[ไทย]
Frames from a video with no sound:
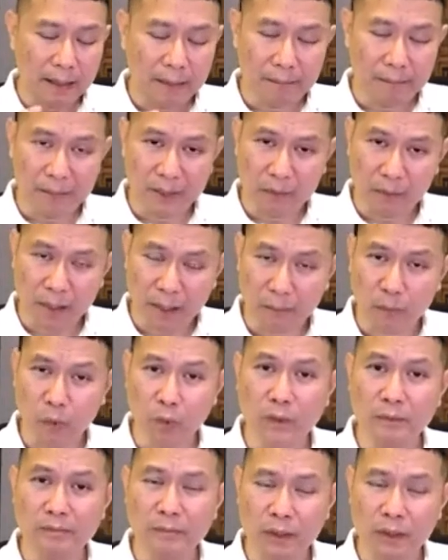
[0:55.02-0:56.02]
มีความ
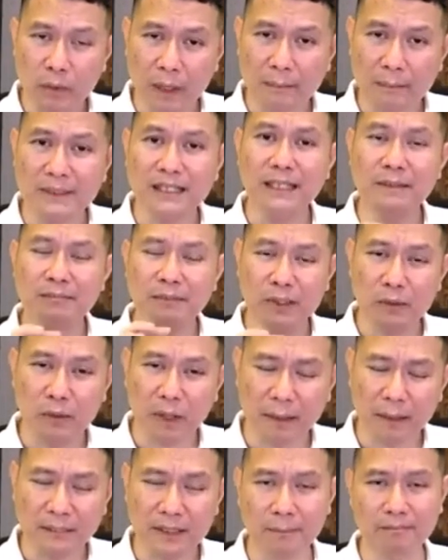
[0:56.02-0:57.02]
คุ้น มีความชิน มี
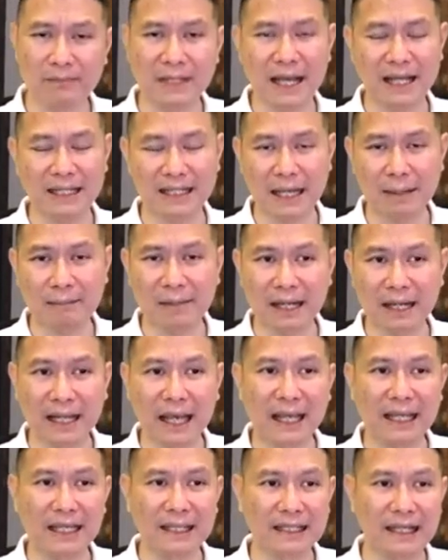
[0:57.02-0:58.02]
ความชำนาญกับอะ
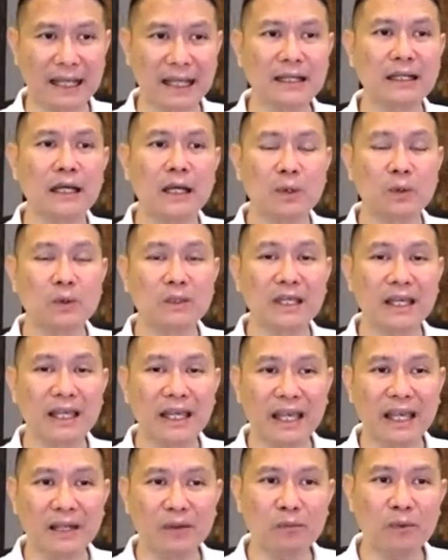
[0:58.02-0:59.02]
ไรนะ คุณจะ
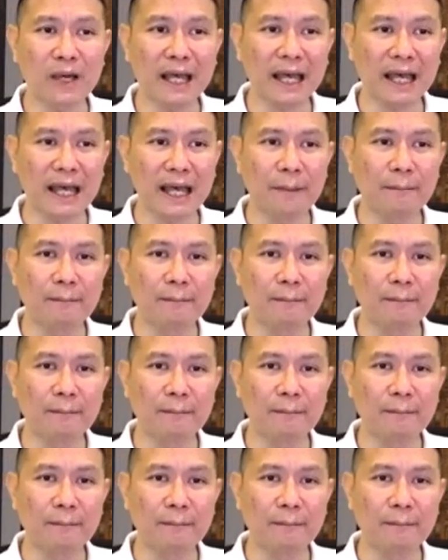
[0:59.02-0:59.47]
เห็นว่า